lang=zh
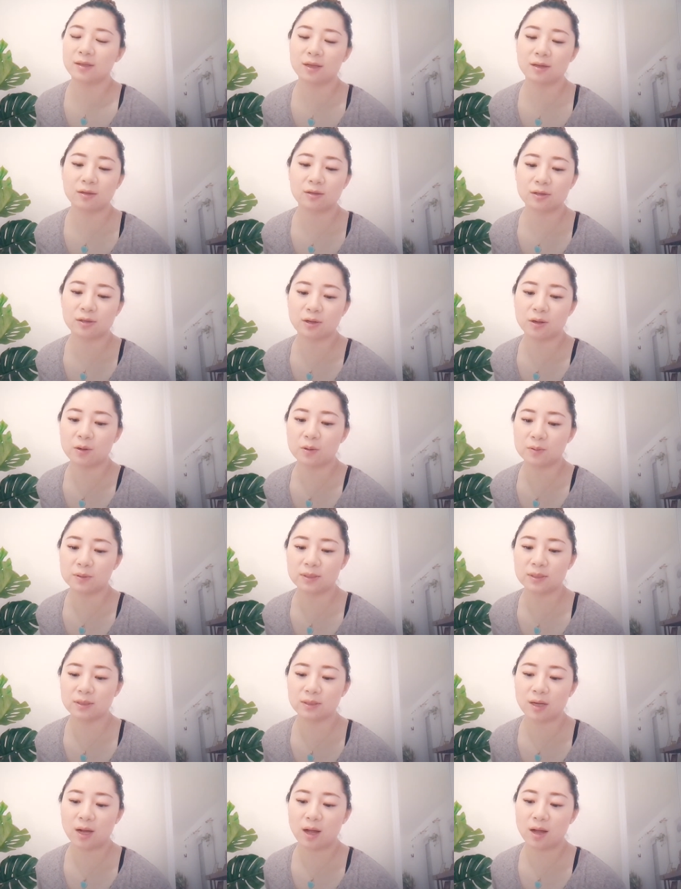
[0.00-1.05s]
那个时候
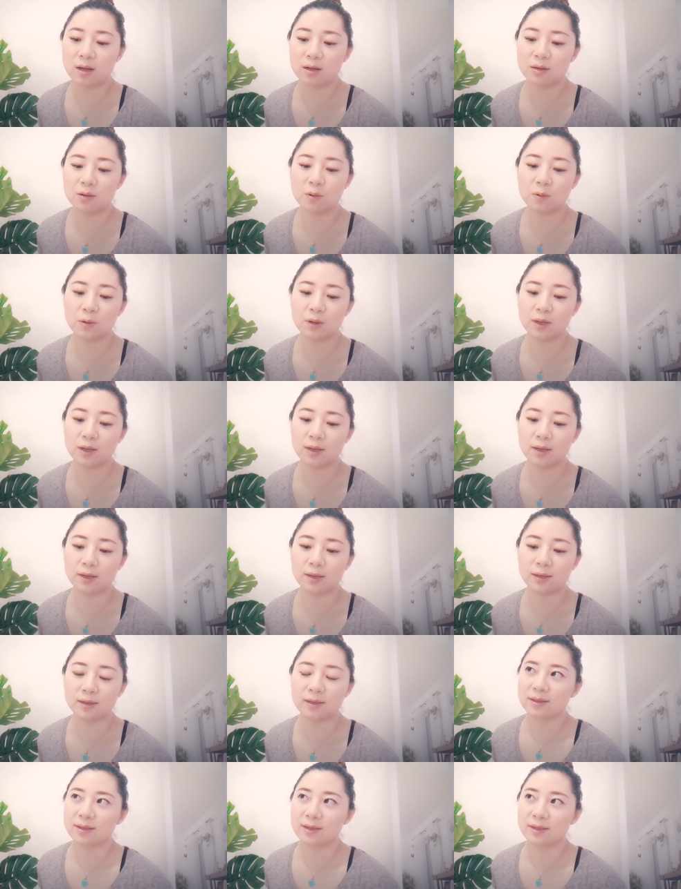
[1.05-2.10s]
经常
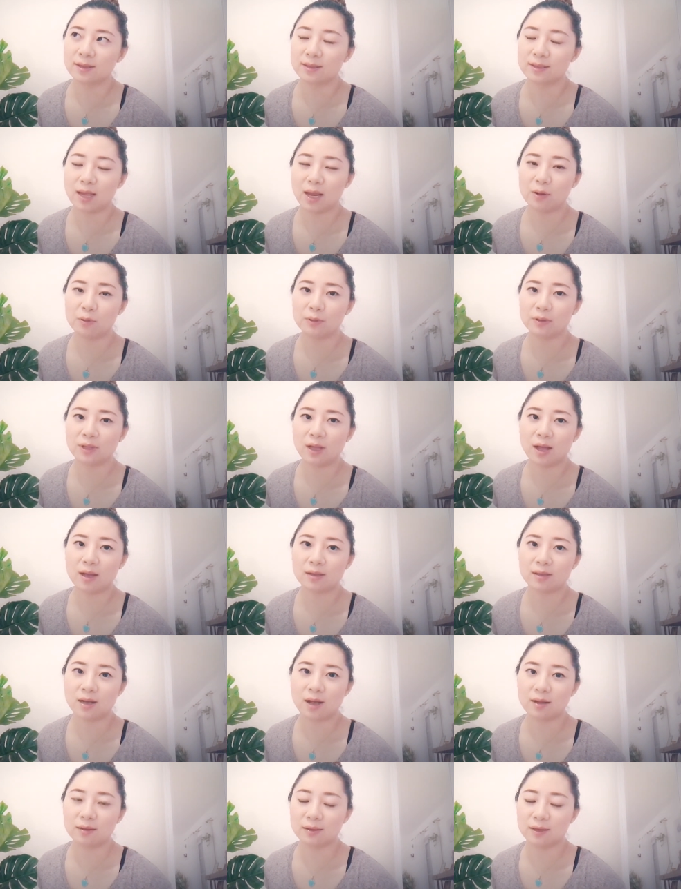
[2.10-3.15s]
会呃在论坛
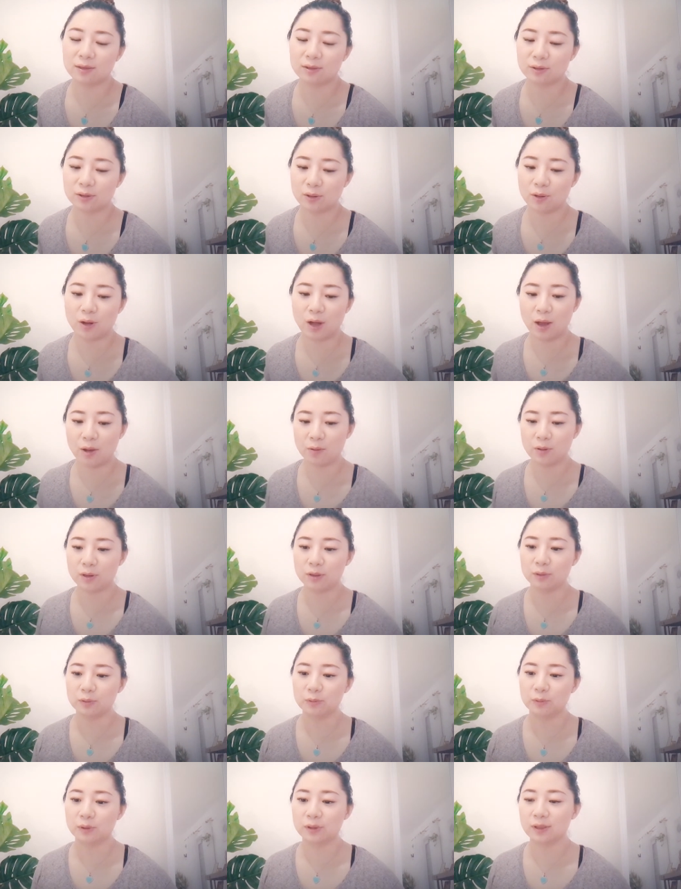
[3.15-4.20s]
上，那个时候还有很
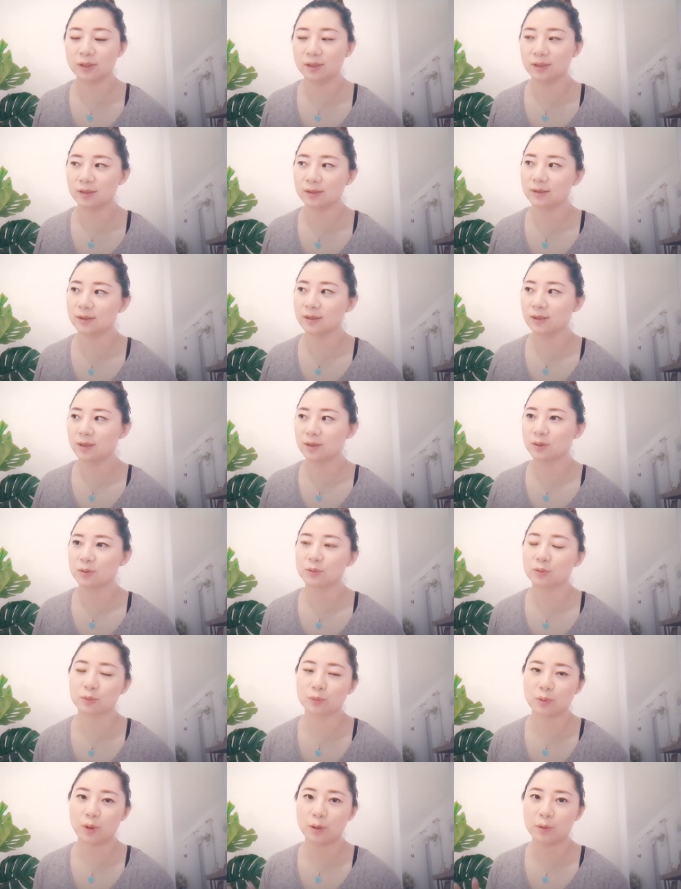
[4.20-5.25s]
多的
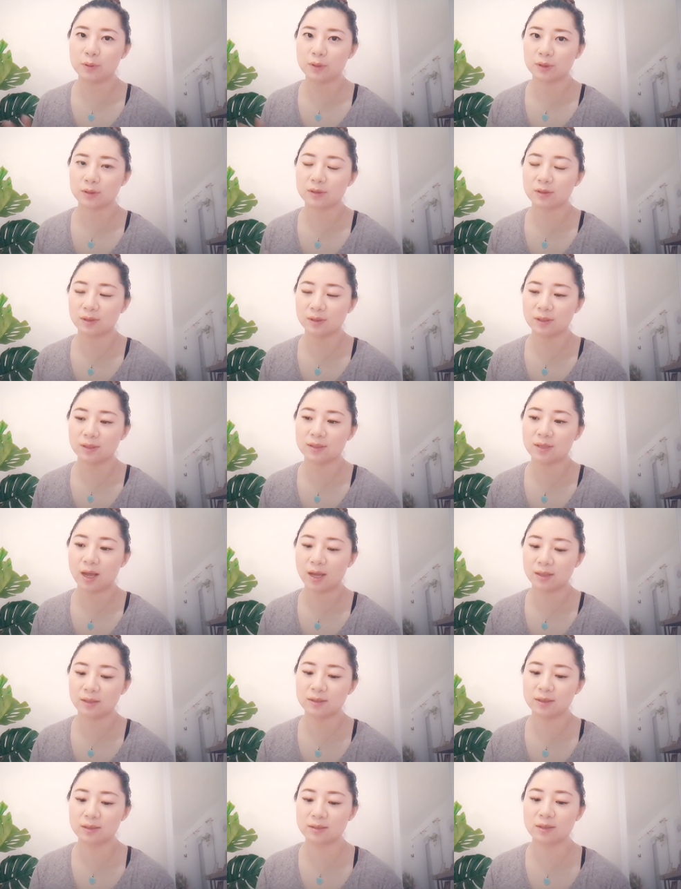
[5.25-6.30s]
就关于影视题材
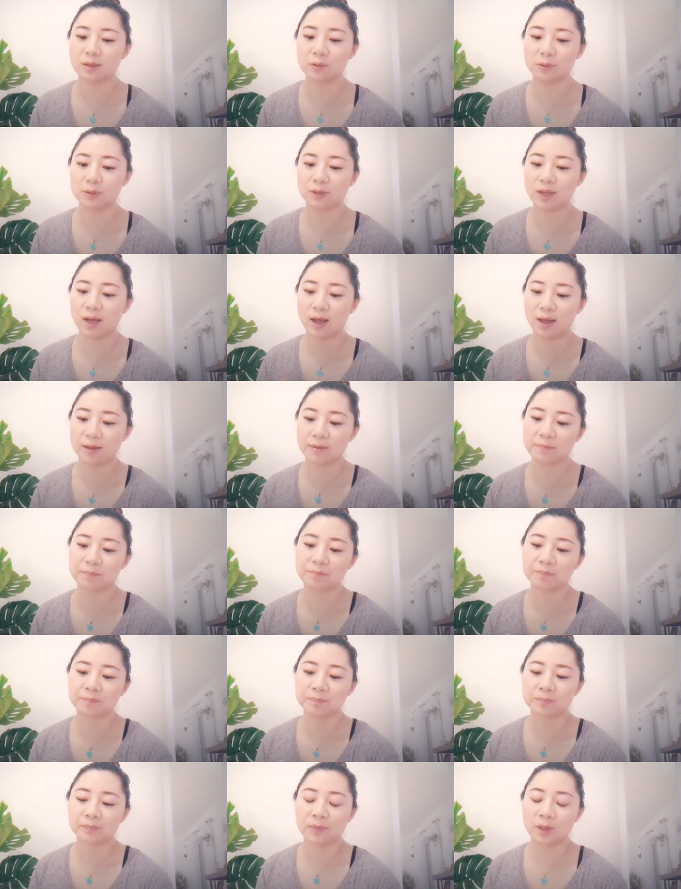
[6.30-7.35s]
的那些论坛，
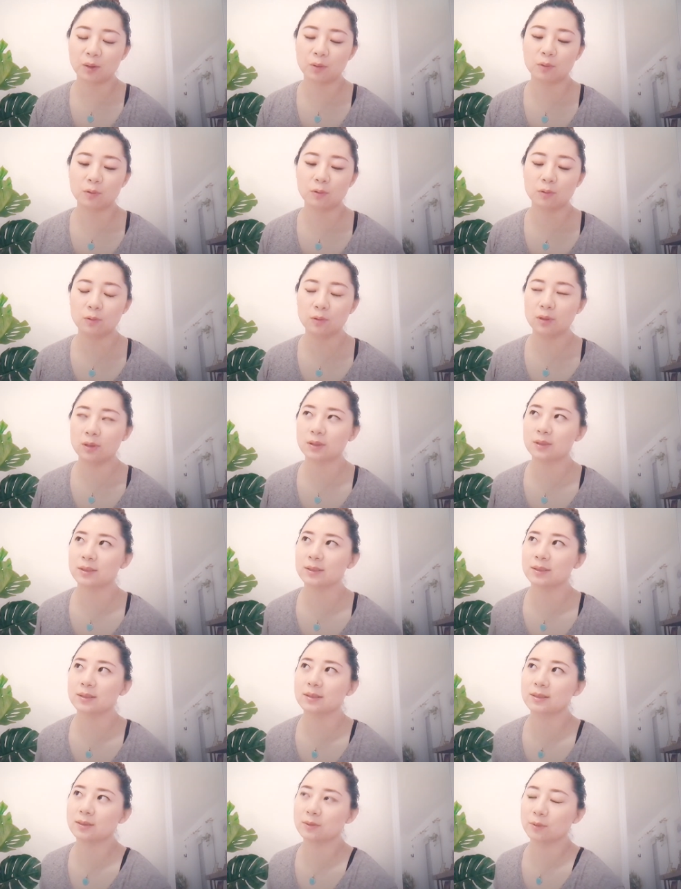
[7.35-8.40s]
我会
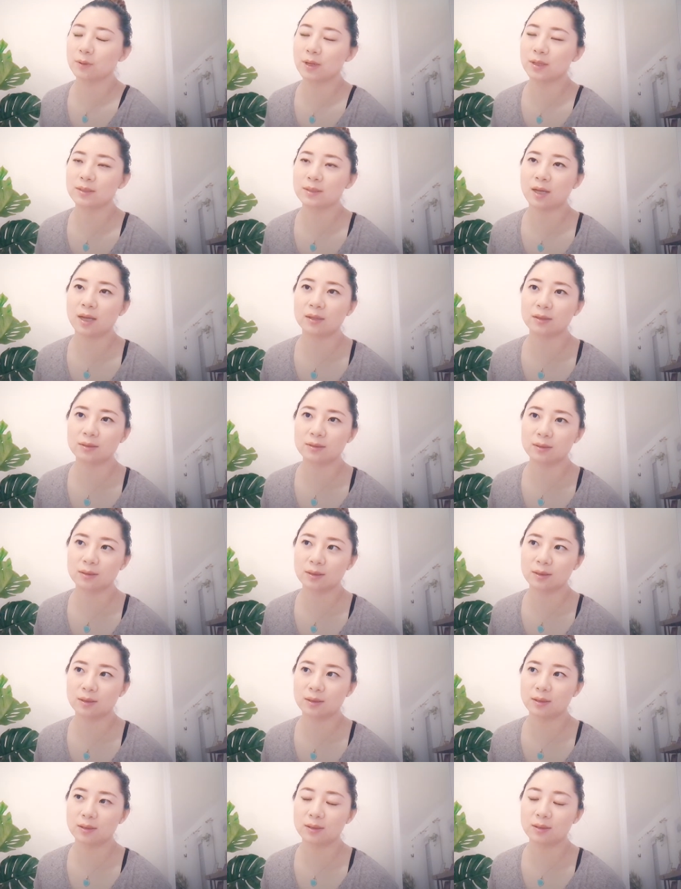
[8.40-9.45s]
喜欢在那
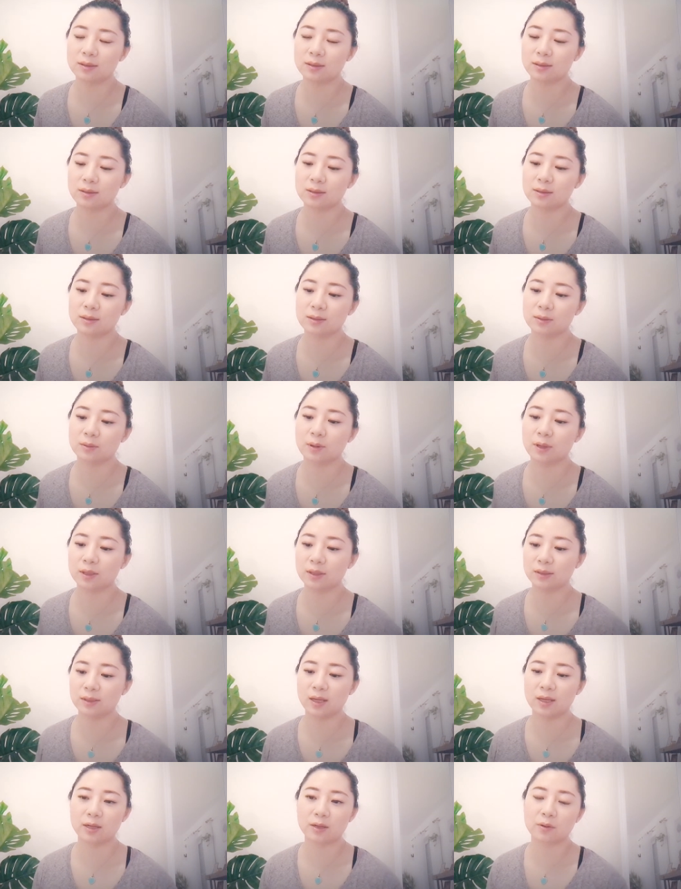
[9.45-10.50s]
些自己喜欢的
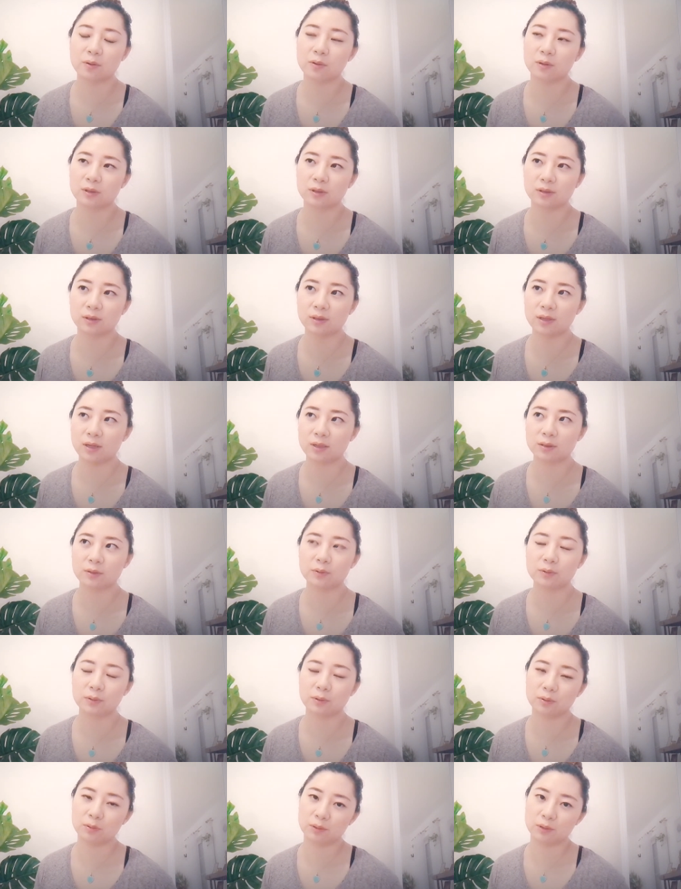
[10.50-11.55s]
电影或者是电视
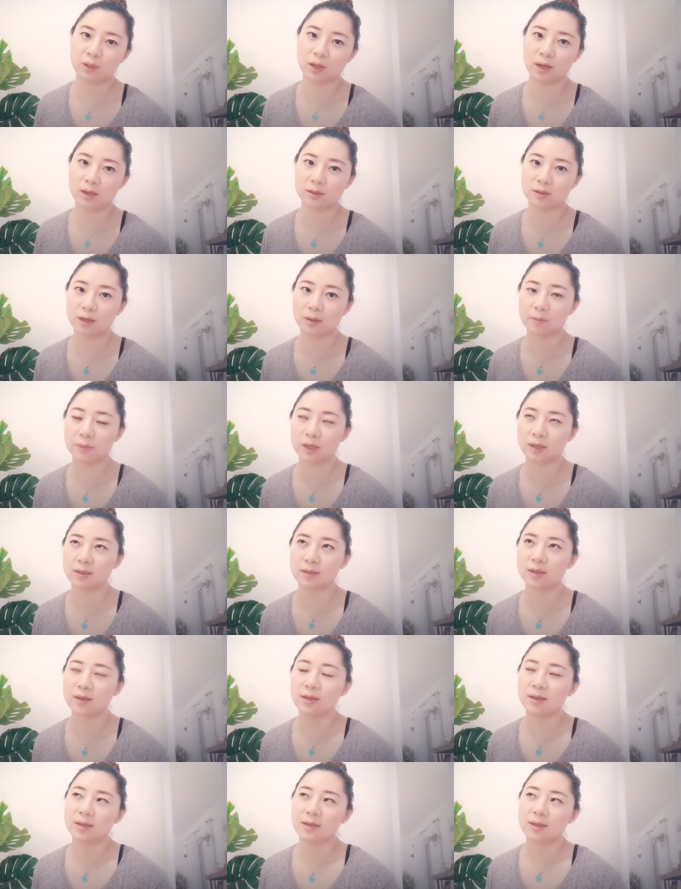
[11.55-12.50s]
剧的论坛上面，